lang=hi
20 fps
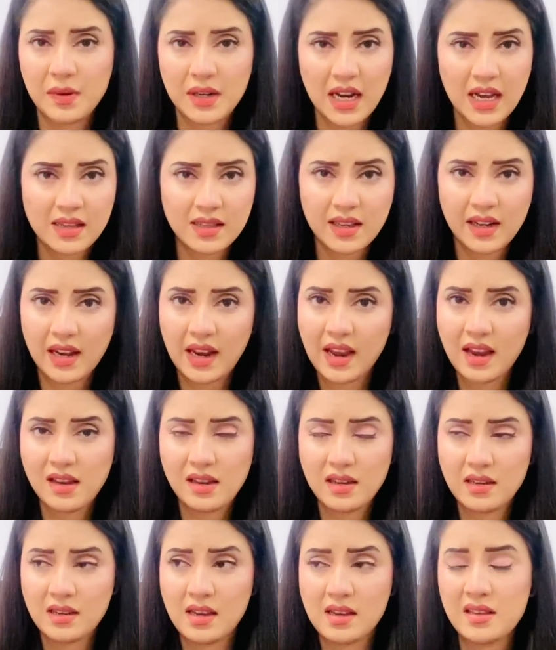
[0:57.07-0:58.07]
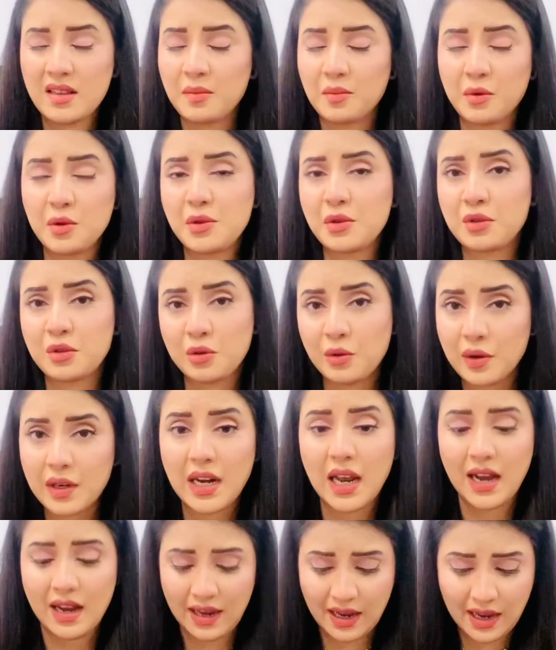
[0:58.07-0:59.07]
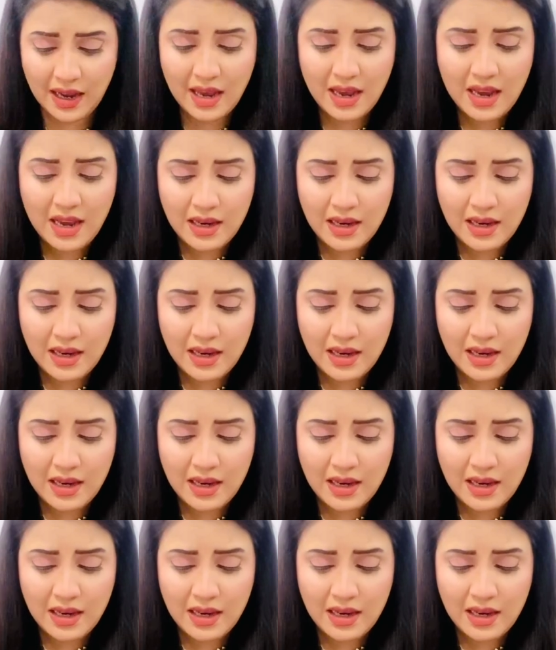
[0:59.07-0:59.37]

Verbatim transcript: मनाजर हैं ये सब कुछ सुनना है